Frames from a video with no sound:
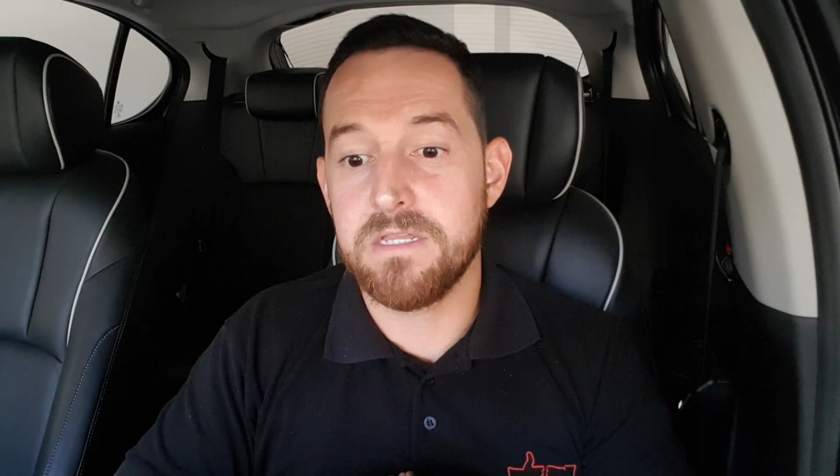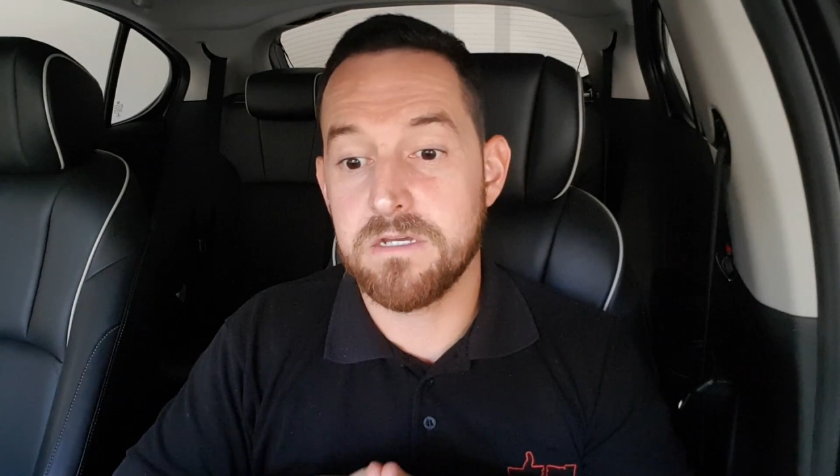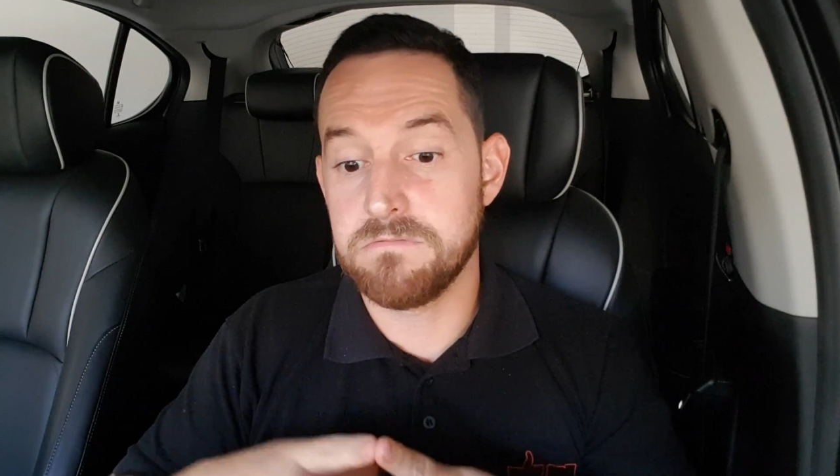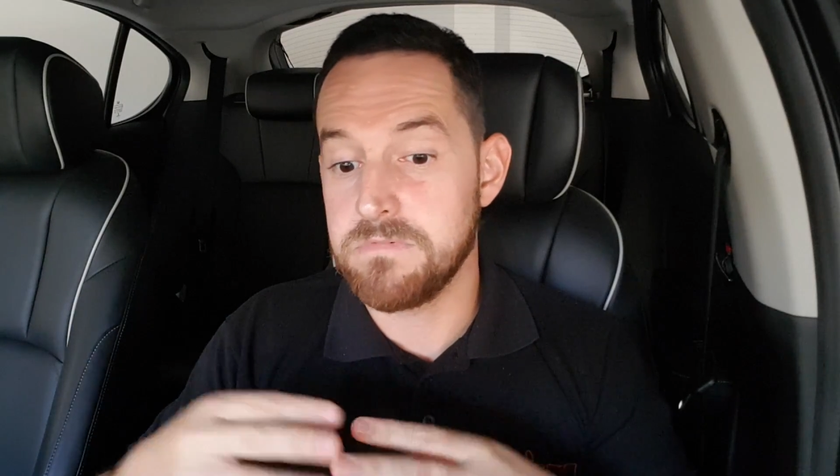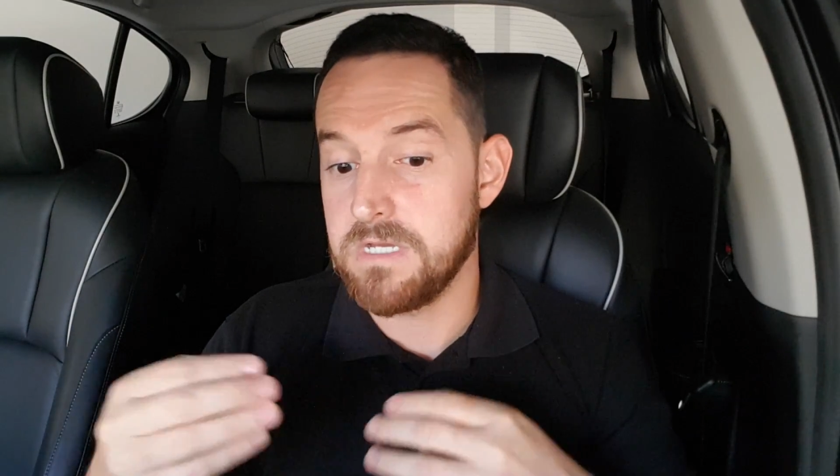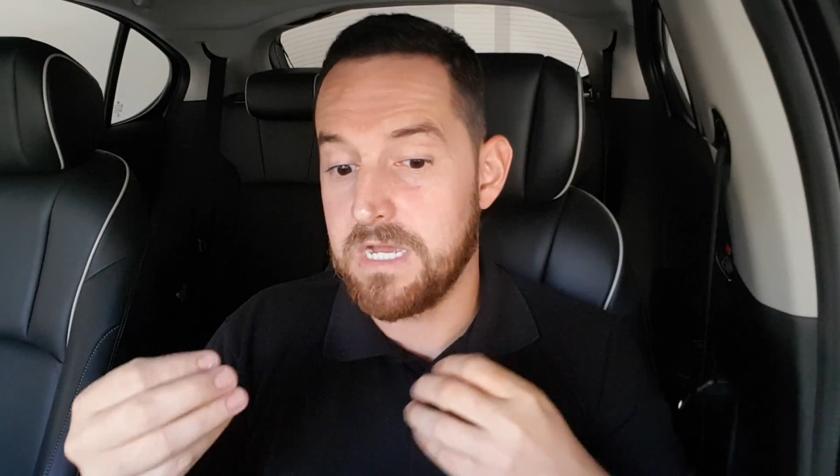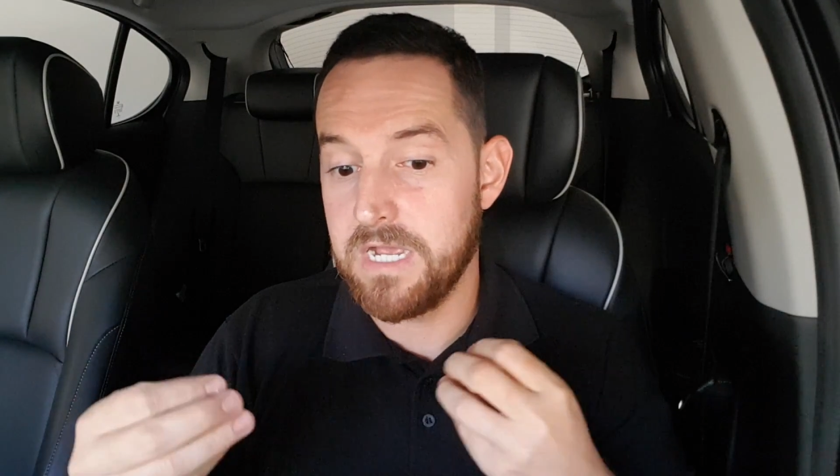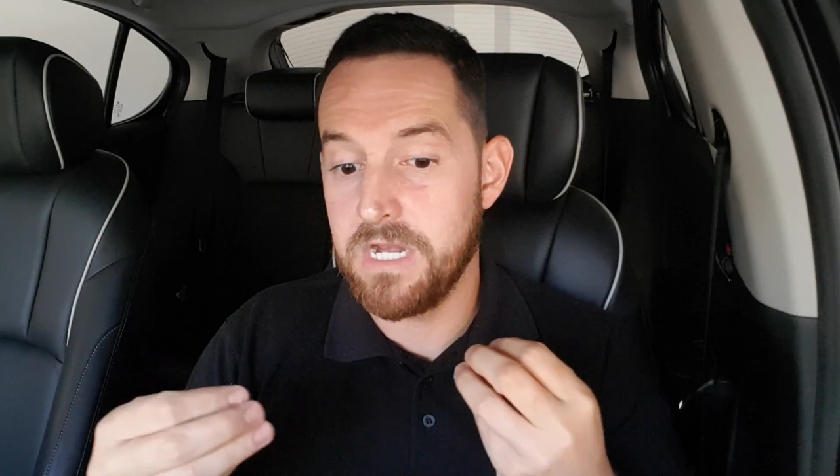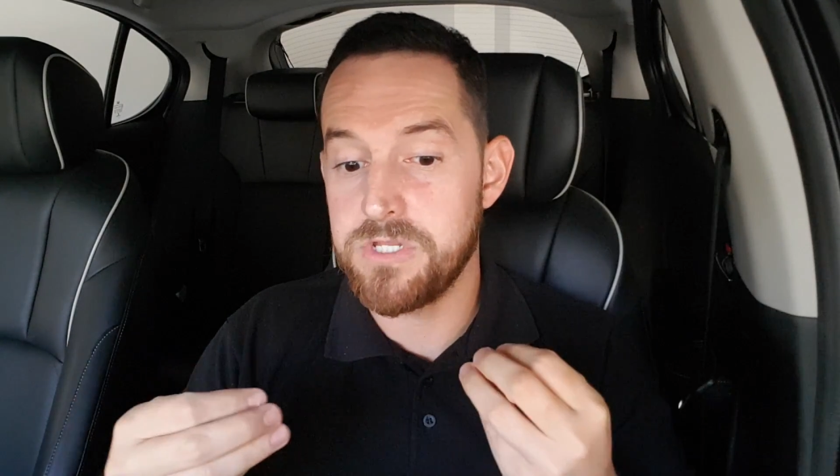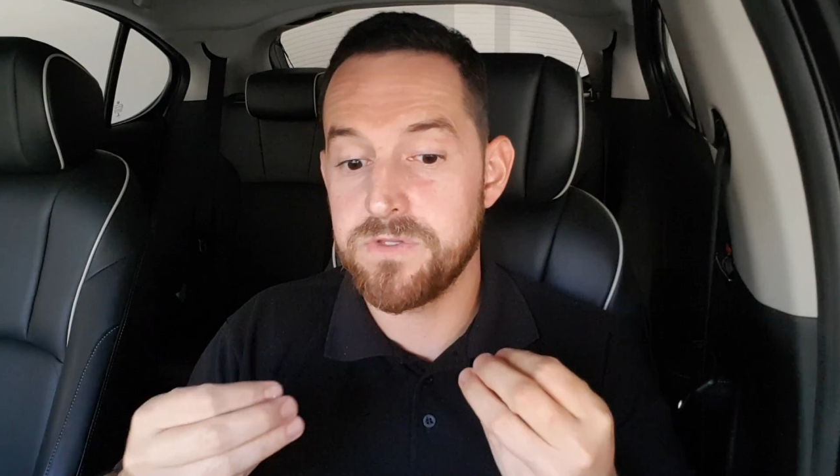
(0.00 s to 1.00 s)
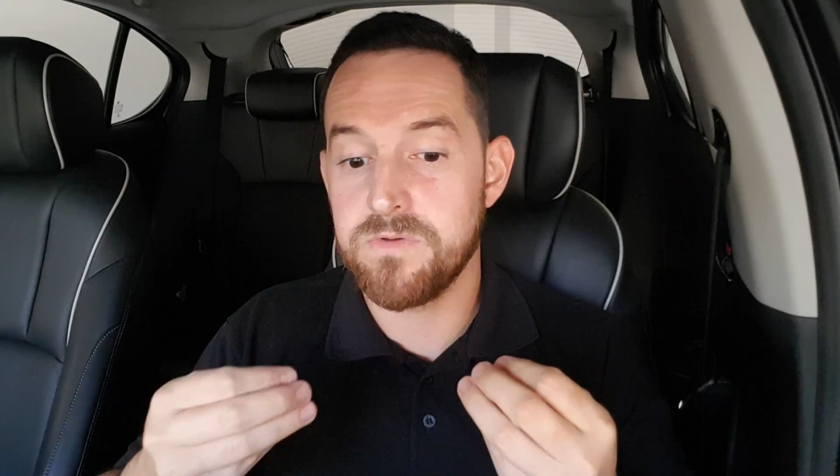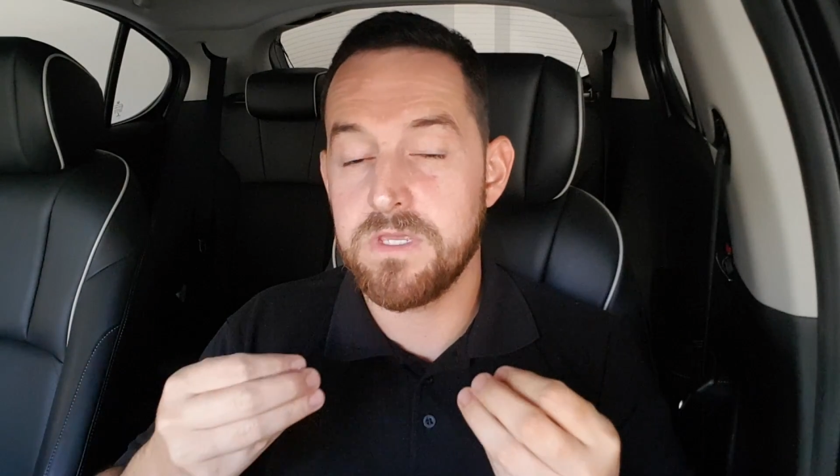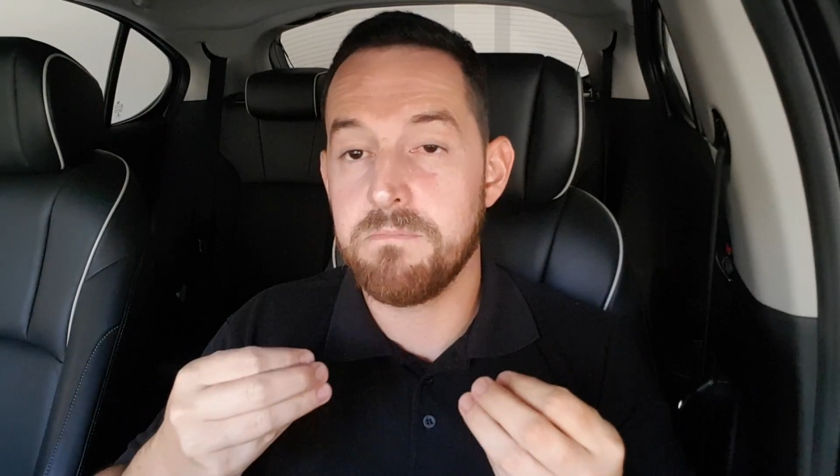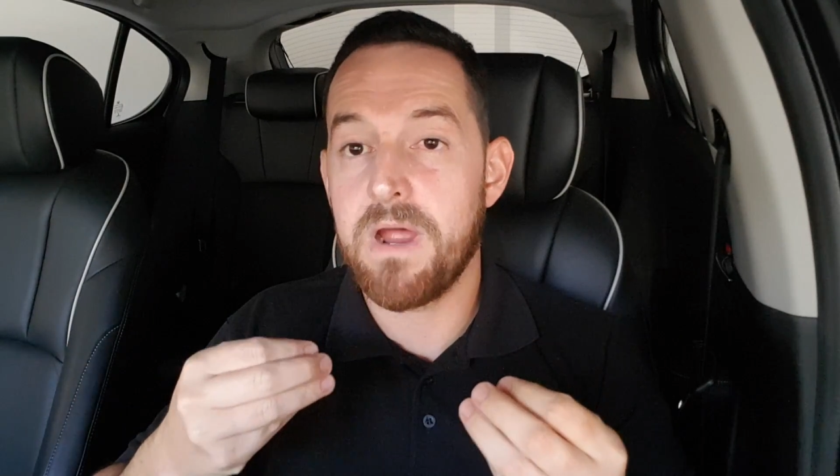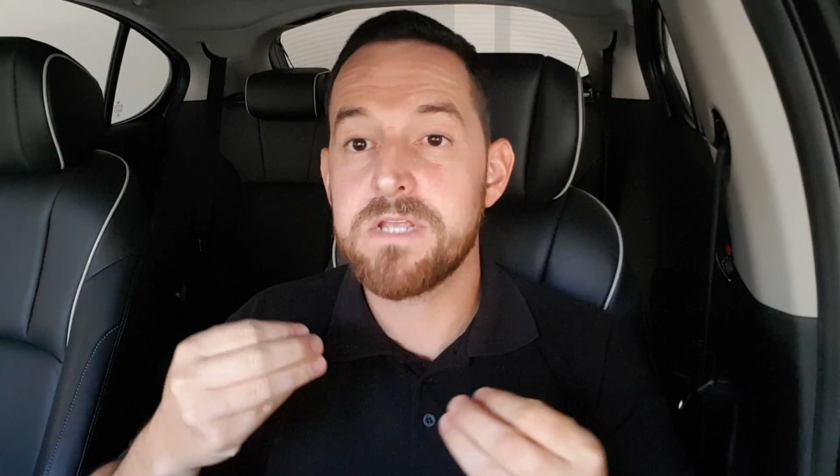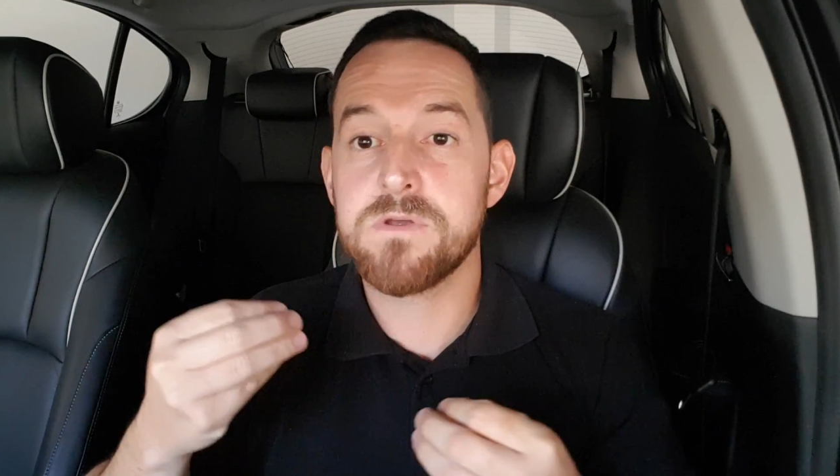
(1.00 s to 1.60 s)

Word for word: Então, acredito que mais